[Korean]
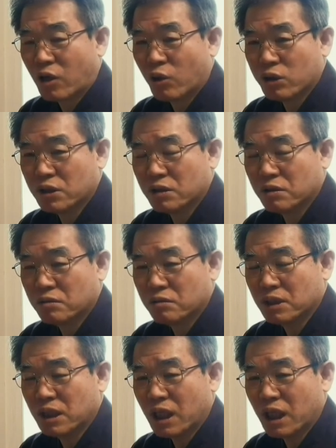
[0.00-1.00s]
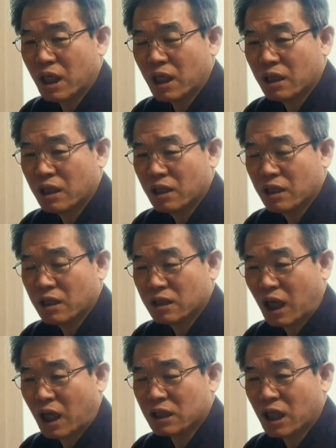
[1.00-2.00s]
다가오는 미래
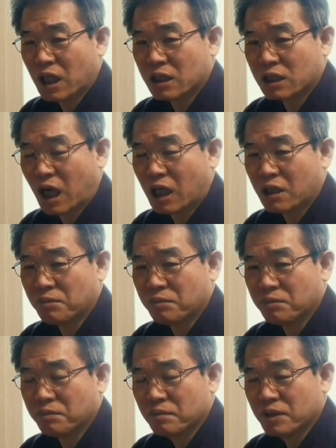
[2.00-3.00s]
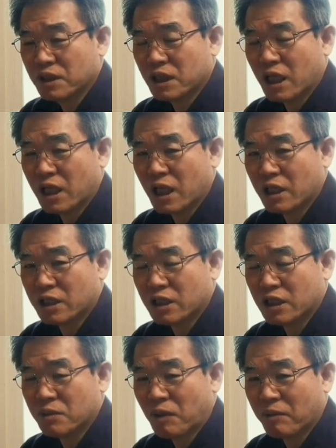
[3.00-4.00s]
4차 산업
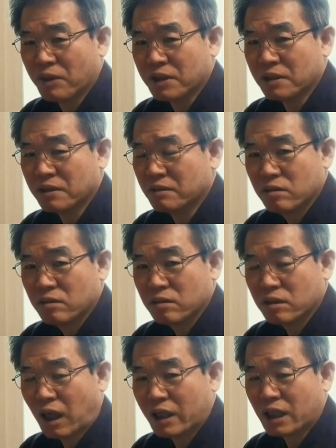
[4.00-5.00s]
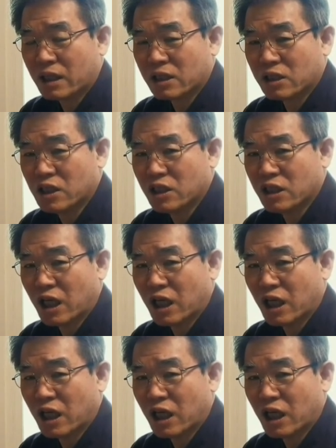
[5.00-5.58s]
시대에 진입하면 가장